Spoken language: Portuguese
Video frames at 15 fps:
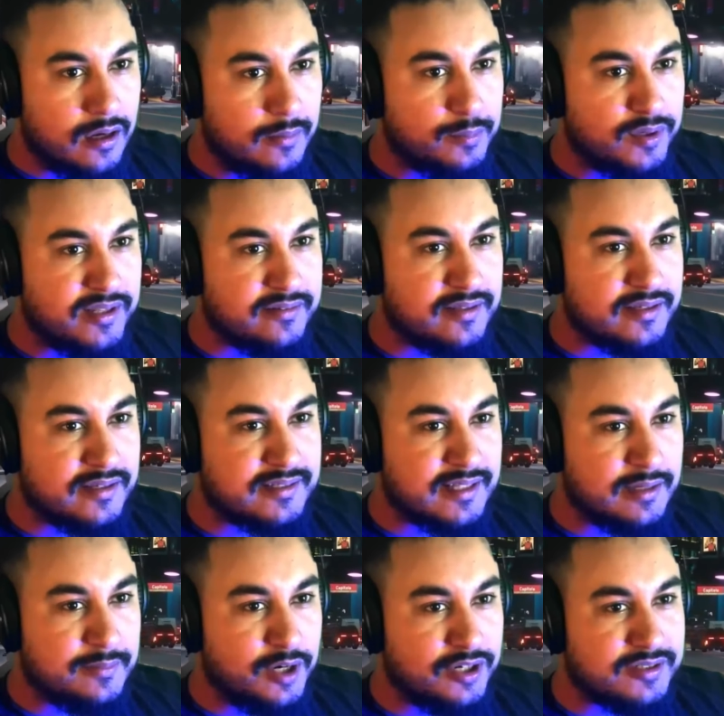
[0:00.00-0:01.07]
Ó, a polícia já
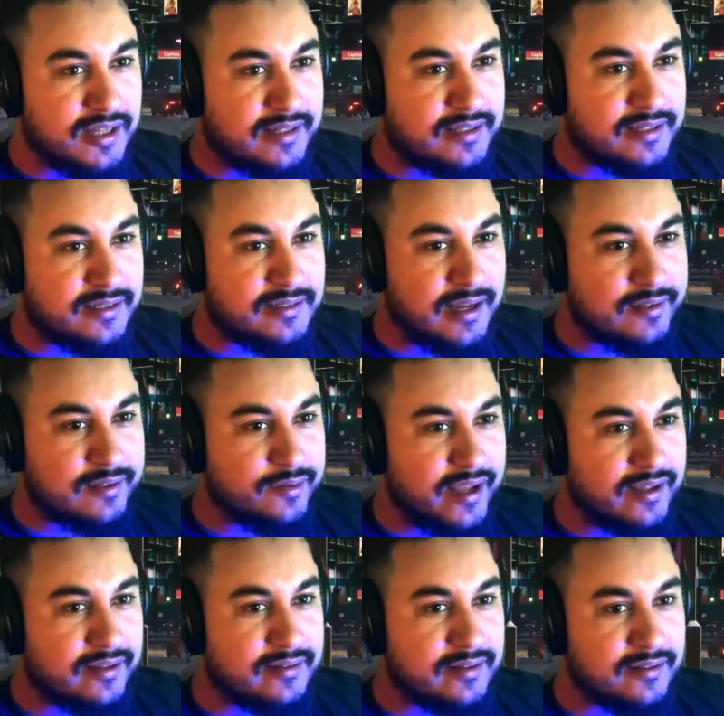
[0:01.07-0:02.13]
tá na maldade. Ah, não
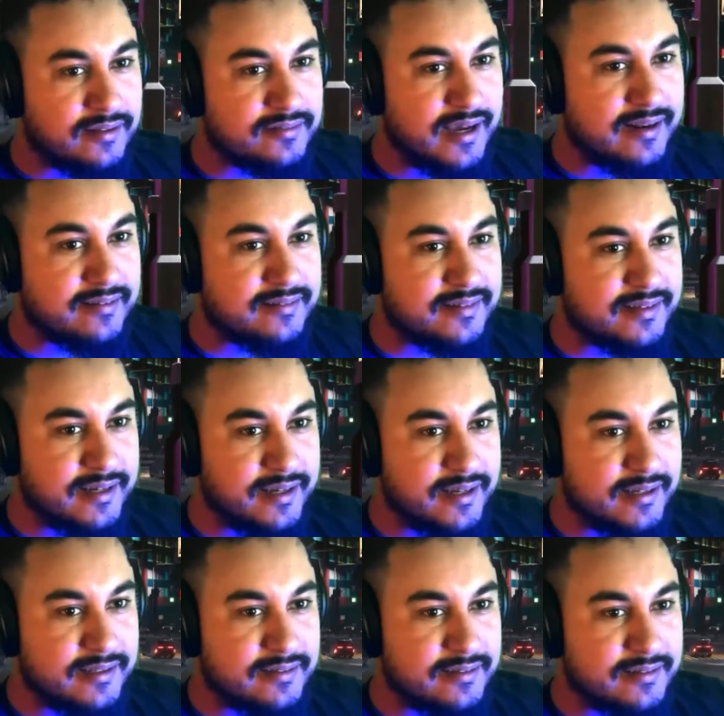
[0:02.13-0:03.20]
é. É os caras de
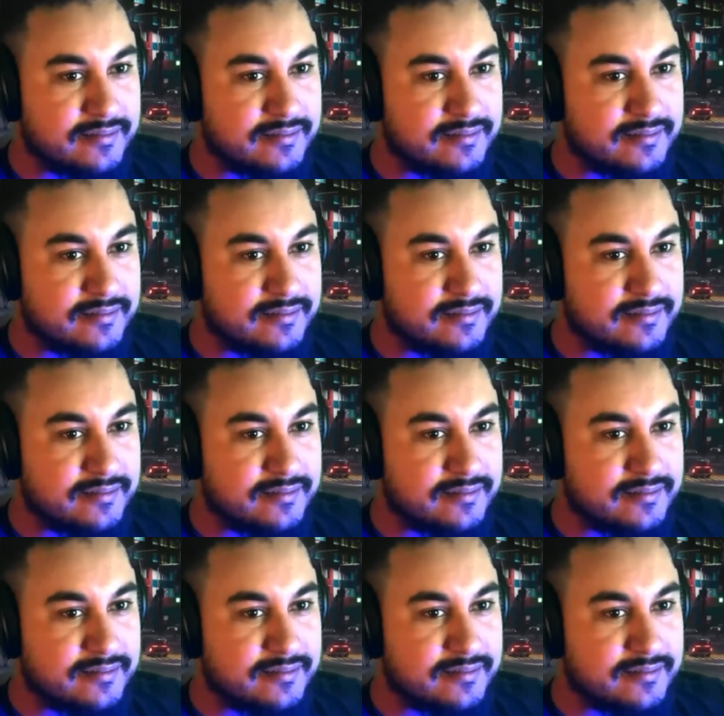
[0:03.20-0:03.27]
gangue.